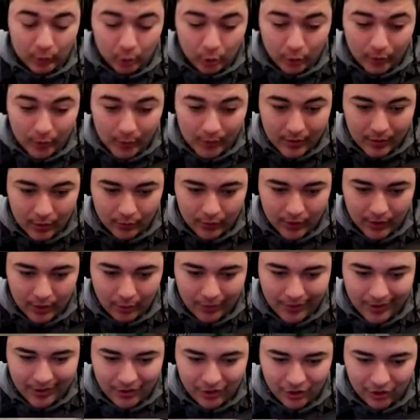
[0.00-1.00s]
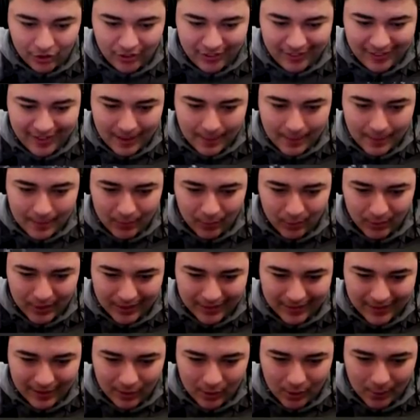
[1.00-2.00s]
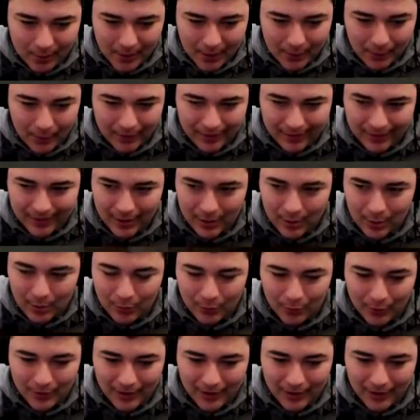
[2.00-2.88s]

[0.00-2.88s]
qu'on va trouver, on va, essayer de chercher s'il a pas mis son carte quelque part pour essayer d'aller lui